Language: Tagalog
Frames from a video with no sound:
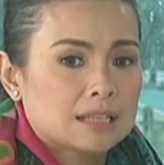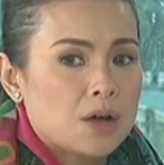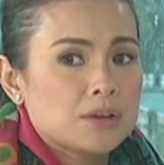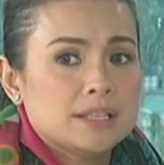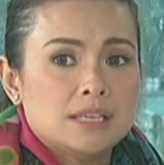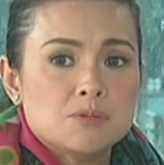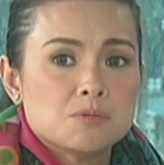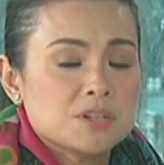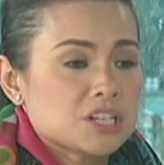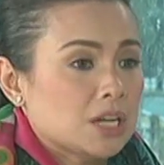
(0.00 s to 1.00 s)
tao hindi mo
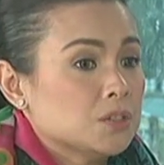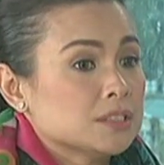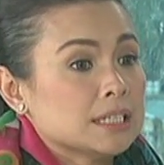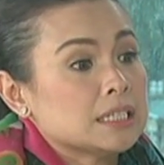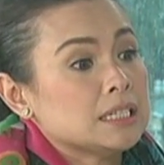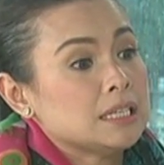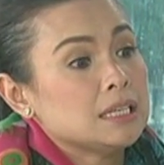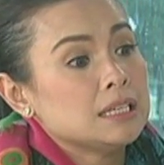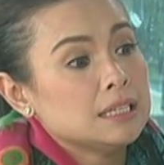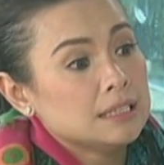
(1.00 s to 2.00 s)
masyadong
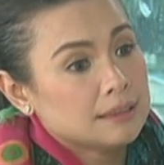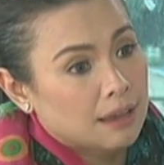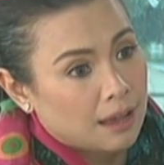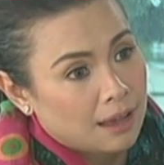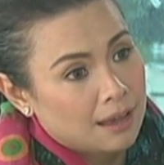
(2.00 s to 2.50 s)
nakikita.